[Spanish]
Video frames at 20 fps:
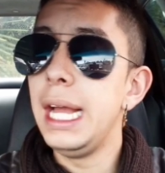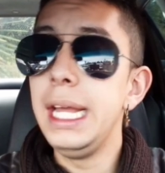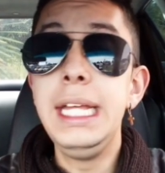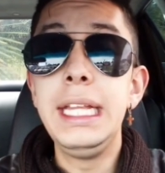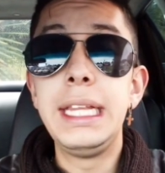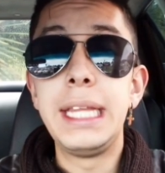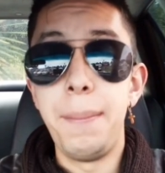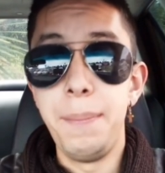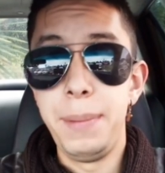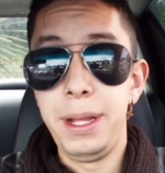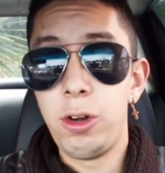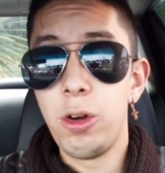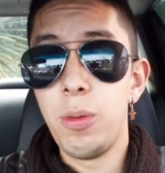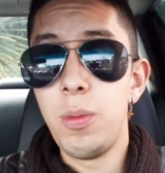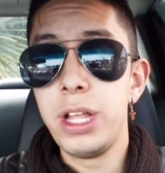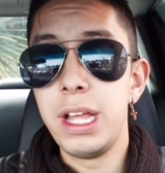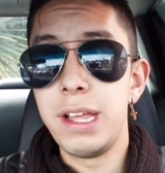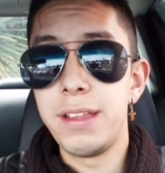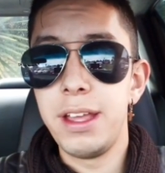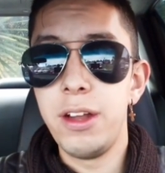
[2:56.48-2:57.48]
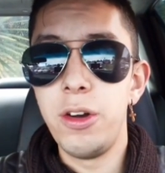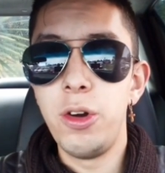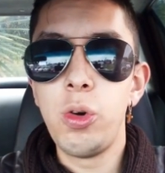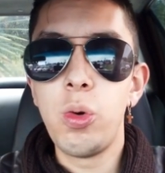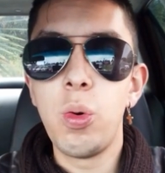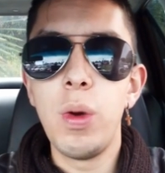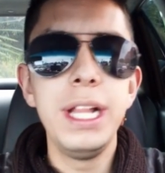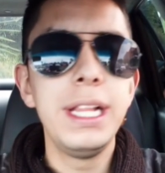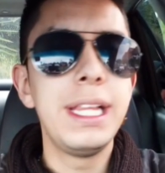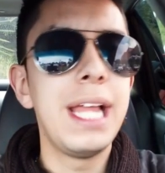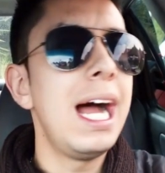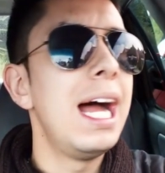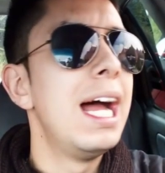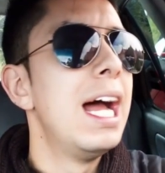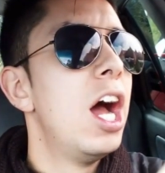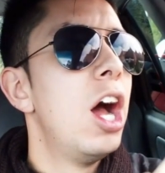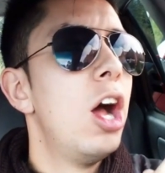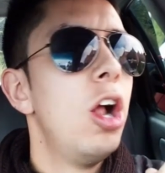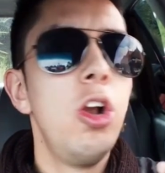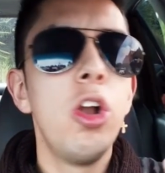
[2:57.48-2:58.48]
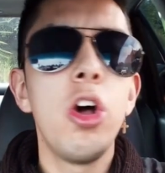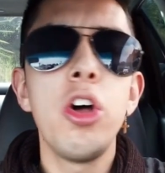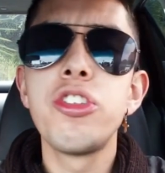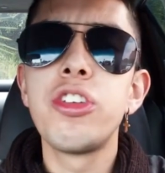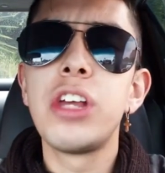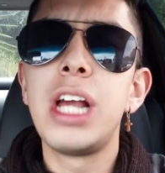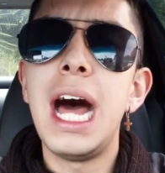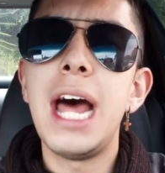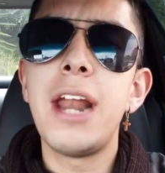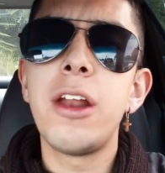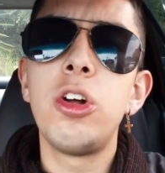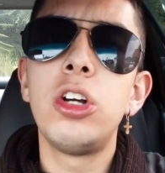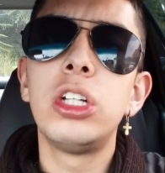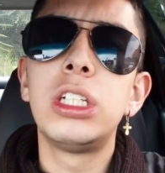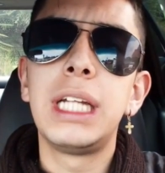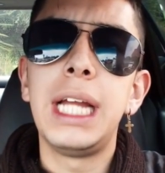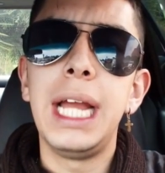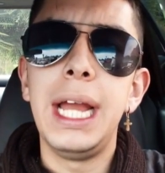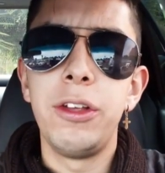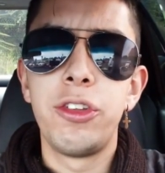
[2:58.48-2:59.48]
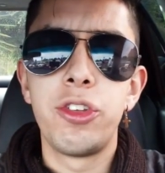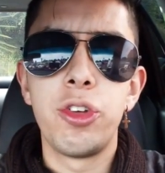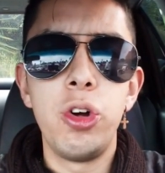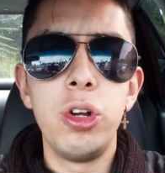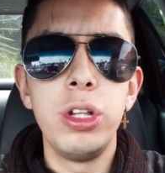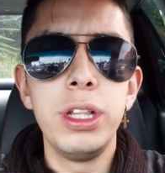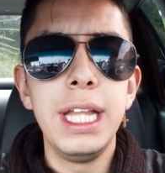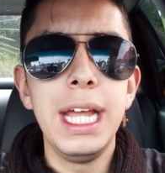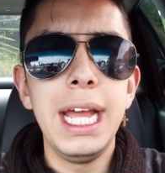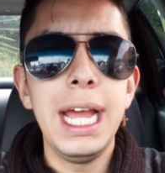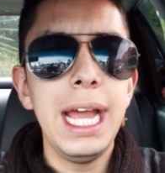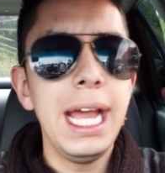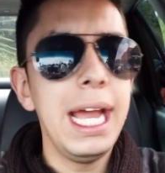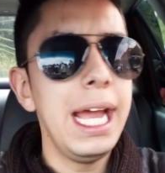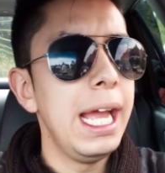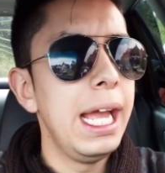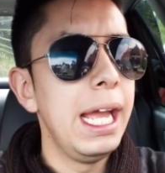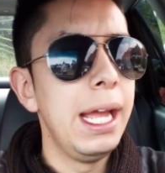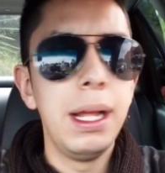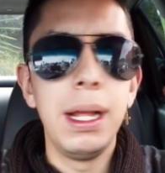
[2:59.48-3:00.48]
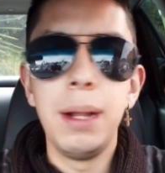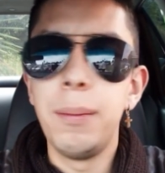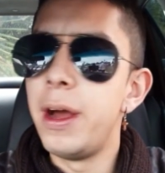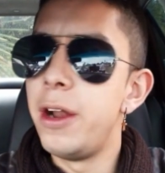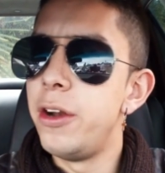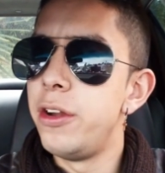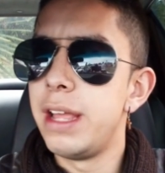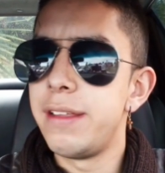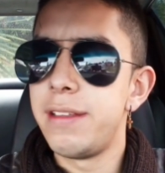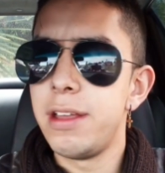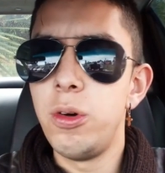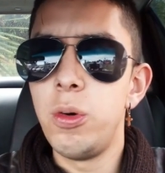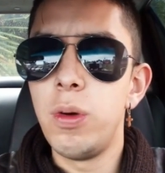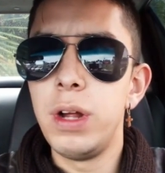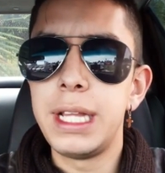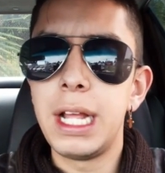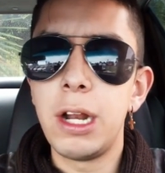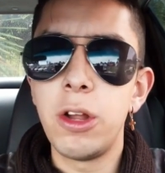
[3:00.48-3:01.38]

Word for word: y también como ya se dieron cuenta, los carros que son de... Bueno, ya se dieron cuenta